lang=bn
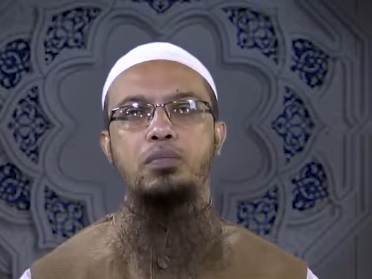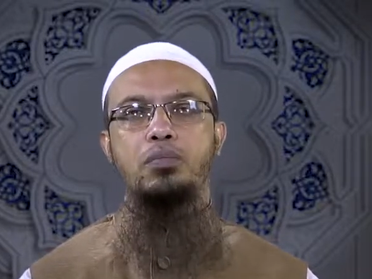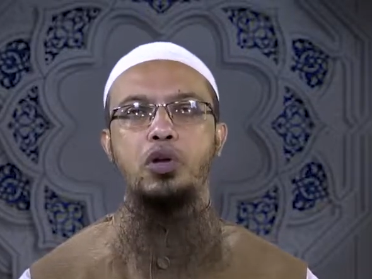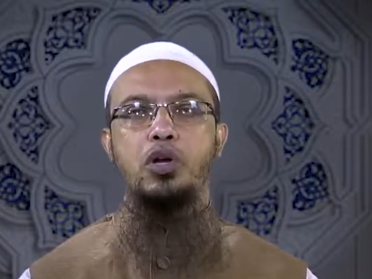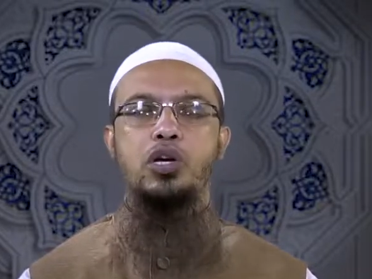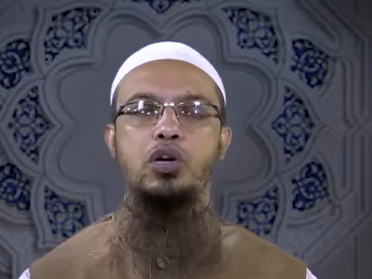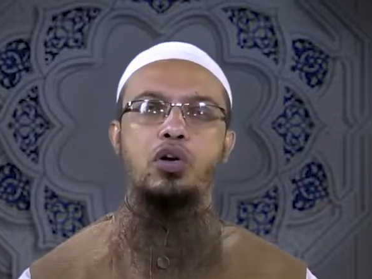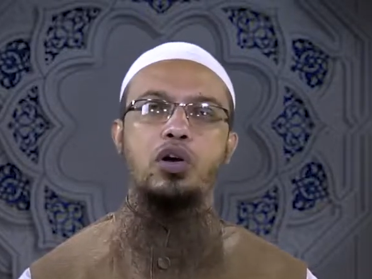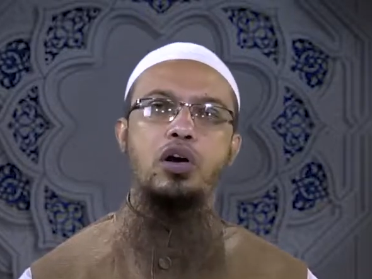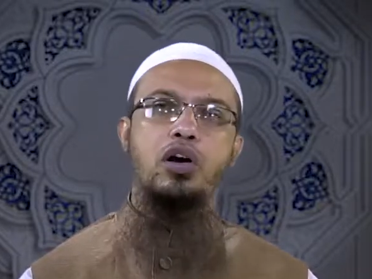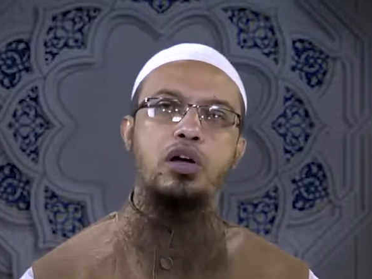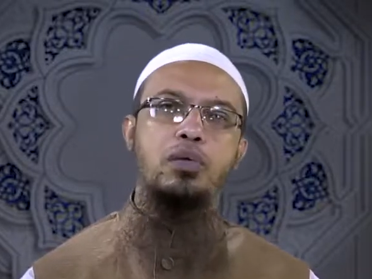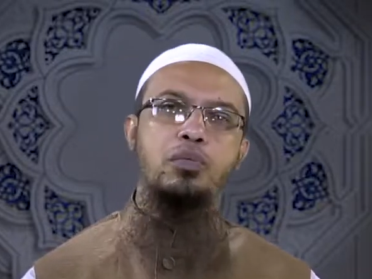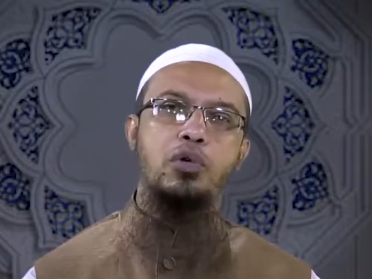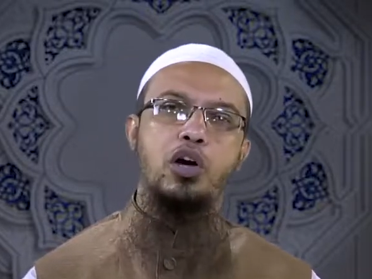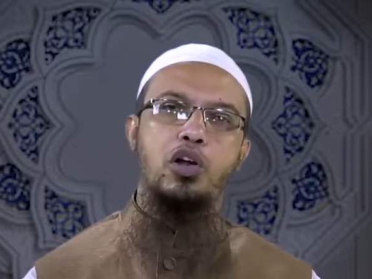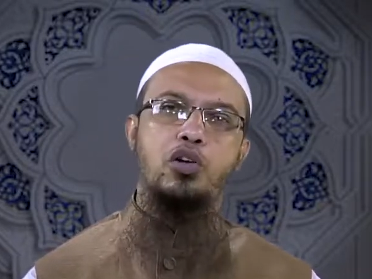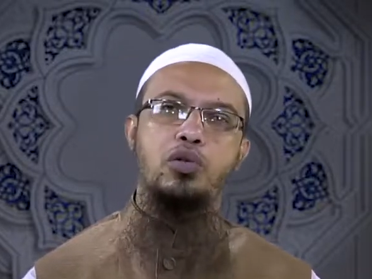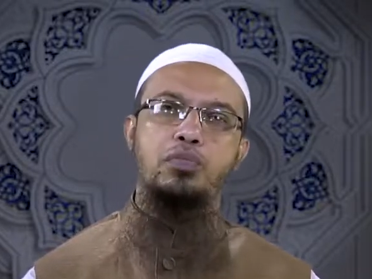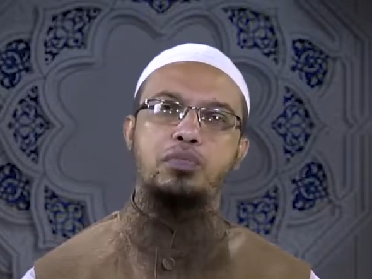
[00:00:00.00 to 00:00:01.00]
মনে করা হয়
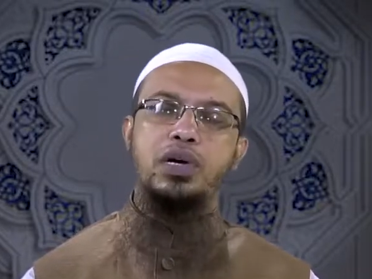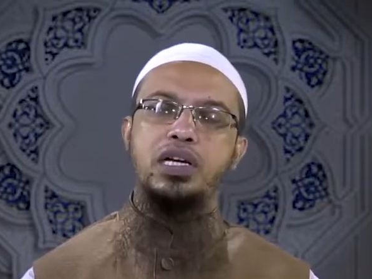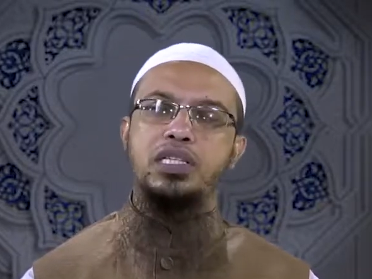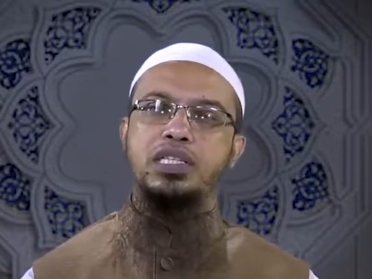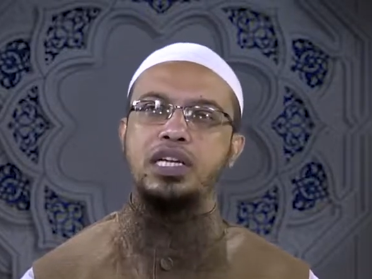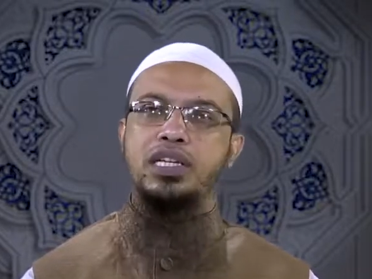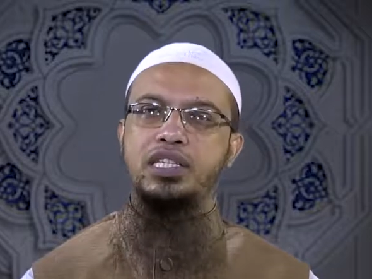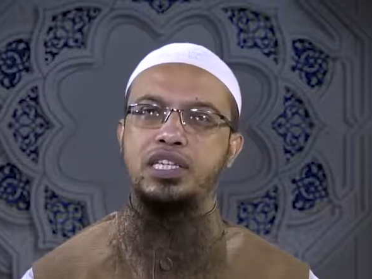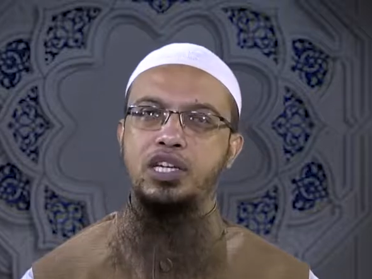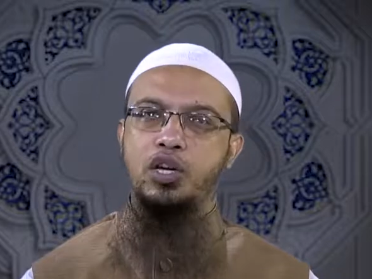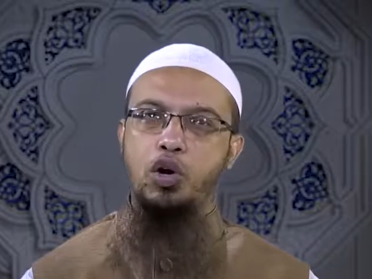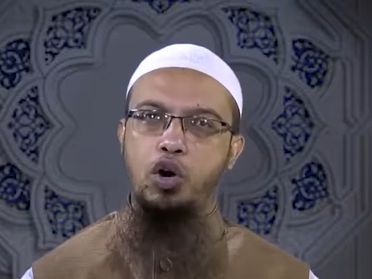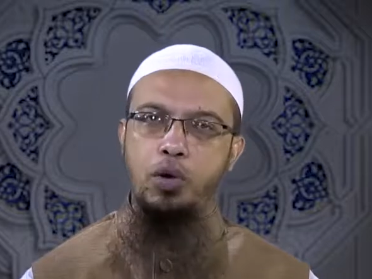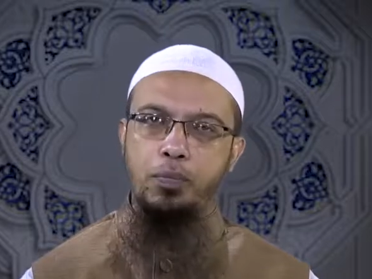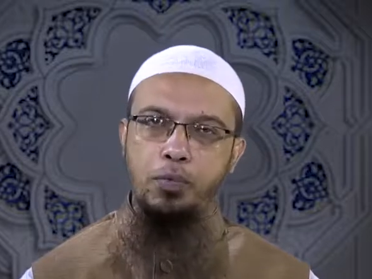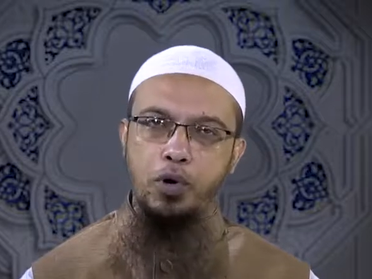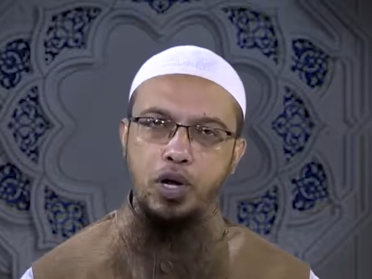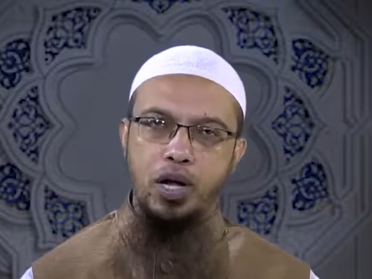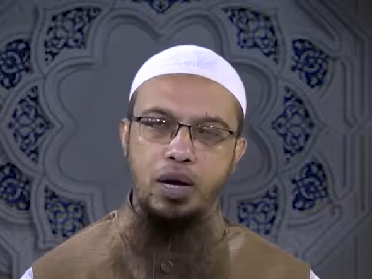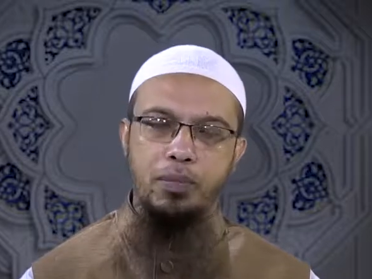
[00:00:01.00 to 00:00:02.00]
মহরম মাস একটি
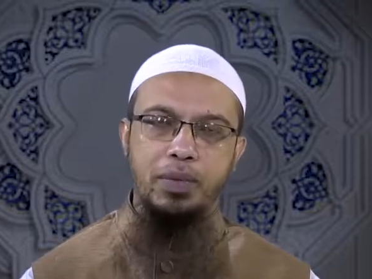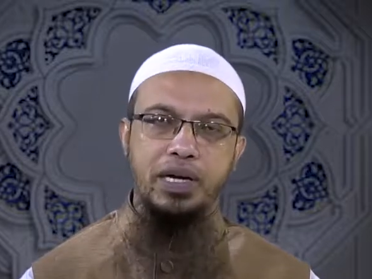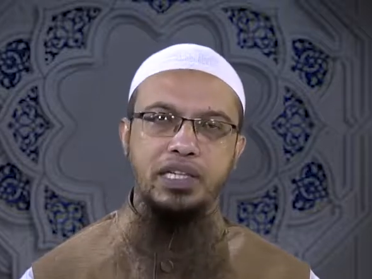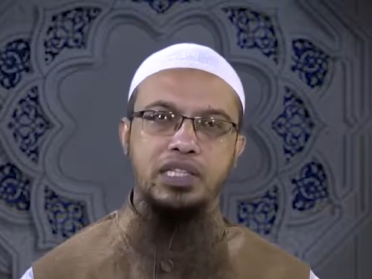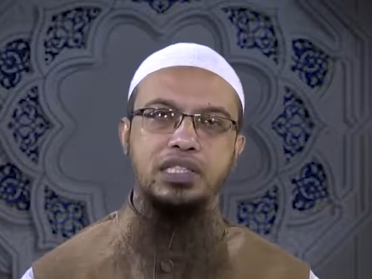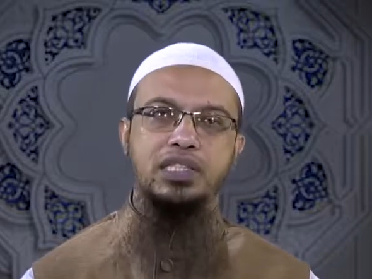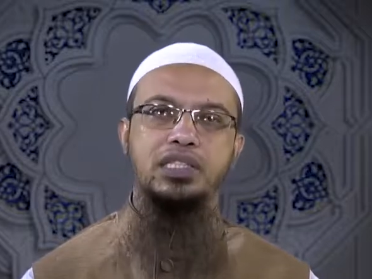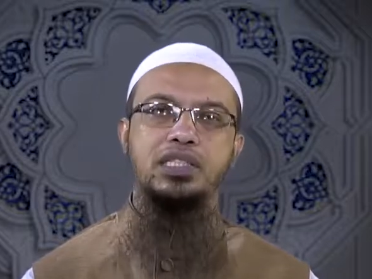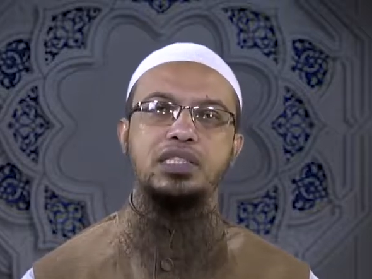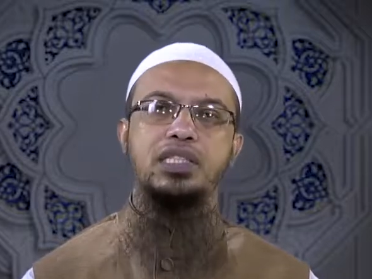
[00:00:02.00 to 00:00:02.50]
অপয়া মাস